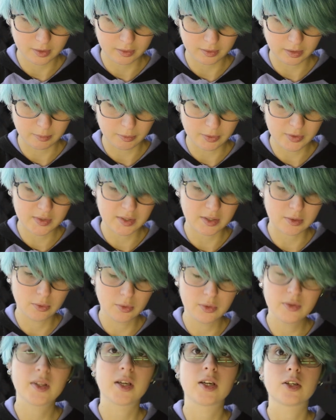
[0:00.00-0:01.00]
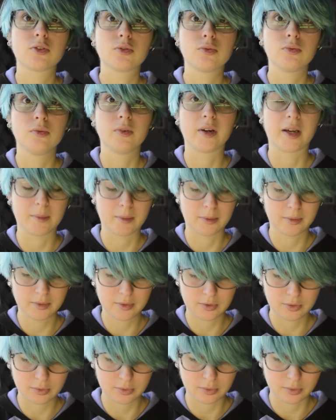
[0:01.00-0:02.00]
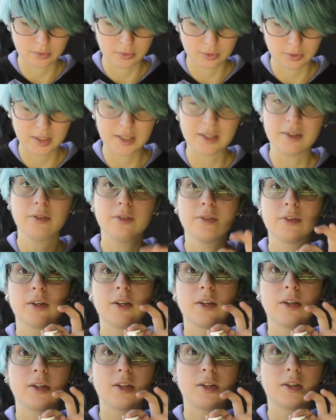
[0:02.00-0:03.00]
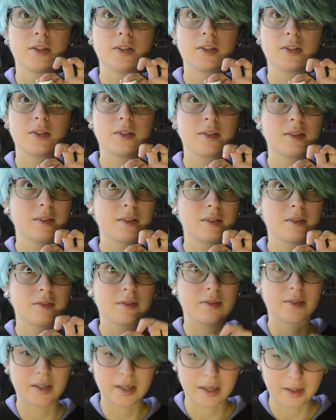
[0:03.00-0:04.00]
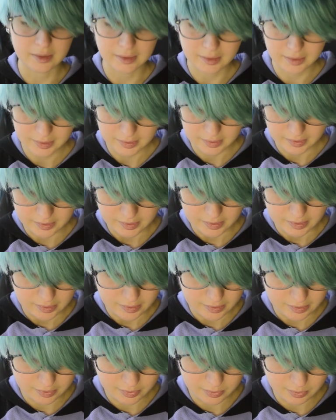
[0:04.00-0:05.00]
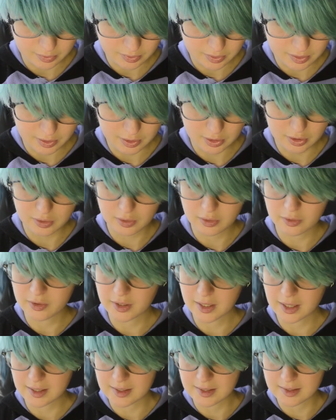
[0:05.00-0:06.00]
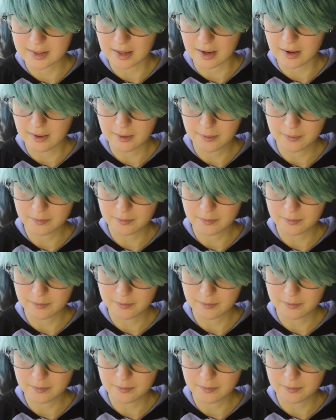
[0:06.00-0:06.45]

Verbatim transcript: Vraiment, c'est ultra chou, vraiment. Je, kiffe. Voilà. Donc, je vais ouvrir ça.